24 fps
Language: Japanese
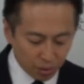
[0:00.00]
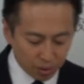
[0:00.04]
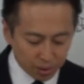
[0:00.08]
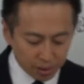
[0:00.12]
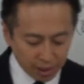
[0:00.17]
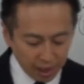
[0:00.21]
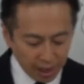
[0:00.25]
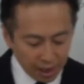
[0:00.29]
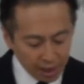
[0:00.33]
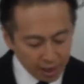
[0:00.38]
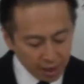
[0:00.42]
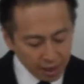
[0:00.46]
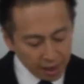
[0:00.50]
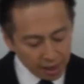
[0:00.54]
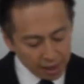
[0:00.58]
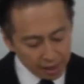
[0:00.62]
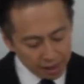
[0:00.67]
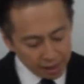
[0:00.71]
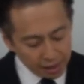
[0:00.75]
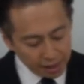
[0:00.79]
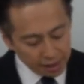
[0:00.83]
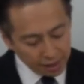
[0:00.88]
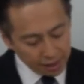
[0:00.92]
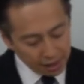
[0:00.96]
ころですね
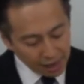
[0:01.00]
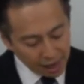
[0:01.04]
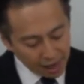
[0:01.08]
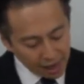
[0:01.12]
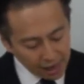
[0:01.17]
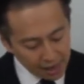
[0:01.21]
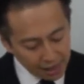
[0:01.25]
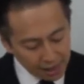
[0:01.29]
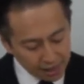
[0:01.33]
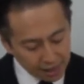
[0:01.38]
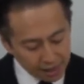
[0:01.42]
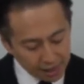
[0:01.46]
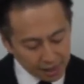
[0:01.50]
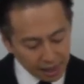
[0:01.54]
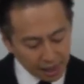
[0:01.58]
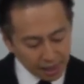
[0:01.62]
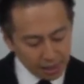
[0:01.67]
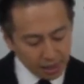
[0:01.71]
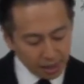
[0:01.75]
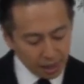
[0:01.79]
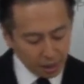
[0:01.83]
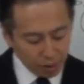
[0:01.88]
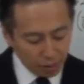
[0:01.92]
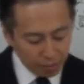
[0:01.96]
第
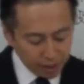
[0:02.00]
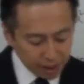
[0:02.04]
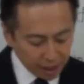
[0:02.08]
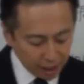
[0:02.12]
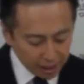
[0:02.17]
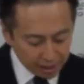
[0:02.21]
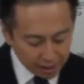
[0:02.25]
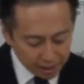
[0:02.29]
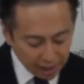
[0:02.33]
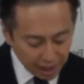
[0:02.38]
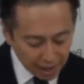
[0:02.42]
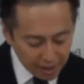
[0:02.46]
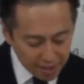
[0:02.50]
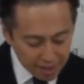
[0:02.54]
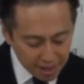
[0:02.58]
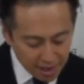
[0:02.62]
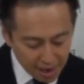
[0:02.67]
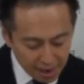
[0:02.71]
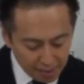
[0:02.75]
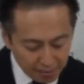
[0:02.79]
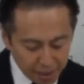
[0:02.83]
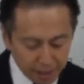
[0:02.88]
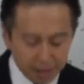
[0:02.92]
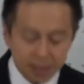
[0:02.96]
3代ごめんなさい3
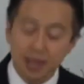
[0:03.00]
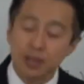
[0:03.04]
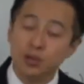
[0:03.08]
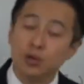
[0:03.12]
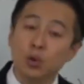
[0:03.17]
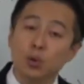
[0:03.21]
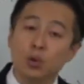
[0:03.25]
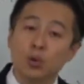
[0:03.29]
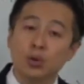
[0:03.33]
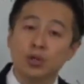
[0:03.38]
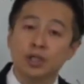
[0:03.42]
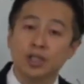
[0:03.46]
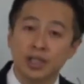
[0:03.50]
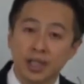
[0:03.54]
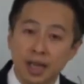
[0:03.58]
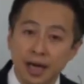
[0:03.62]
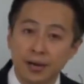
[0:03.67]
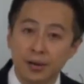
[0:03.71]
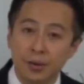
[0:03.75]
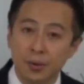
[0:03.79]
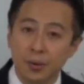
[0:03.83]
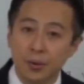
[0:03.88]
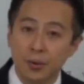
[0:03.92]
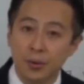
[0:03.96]
代目社長の時
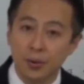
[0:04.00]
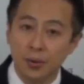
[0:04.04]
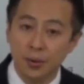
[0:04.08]
代と